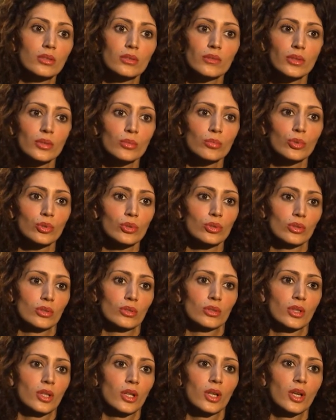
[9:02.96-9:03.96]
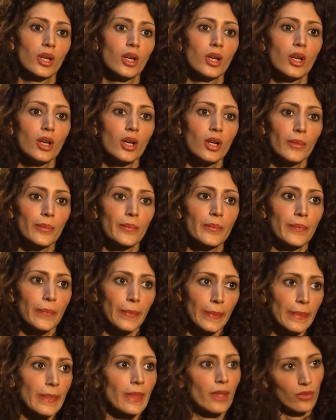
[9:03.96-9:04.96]
невозможно.
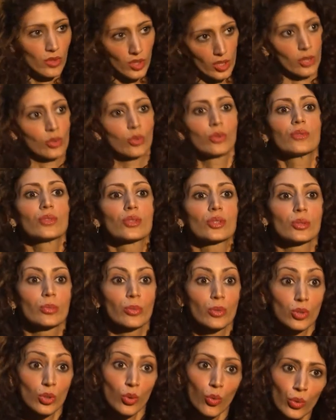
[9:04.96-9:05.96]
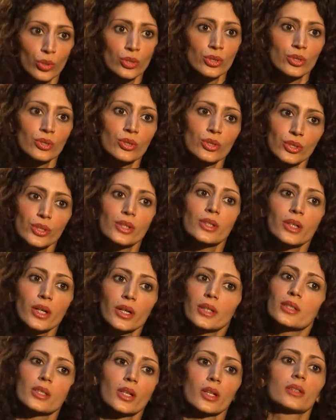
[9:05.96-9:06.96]
Становятся же просто очень сильно
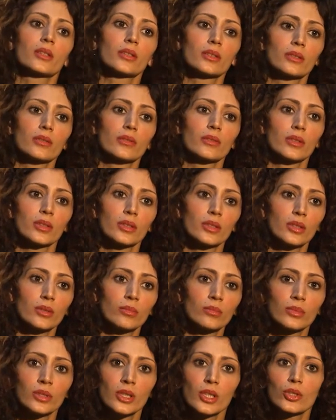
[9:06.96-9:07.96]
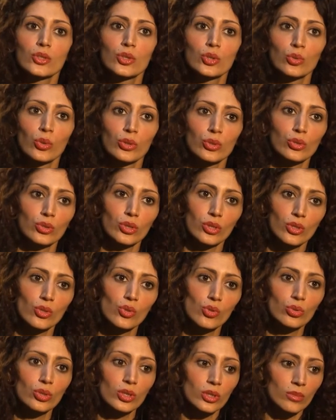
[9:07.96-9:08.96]
хотят этого. Им есть что, они что-то несут,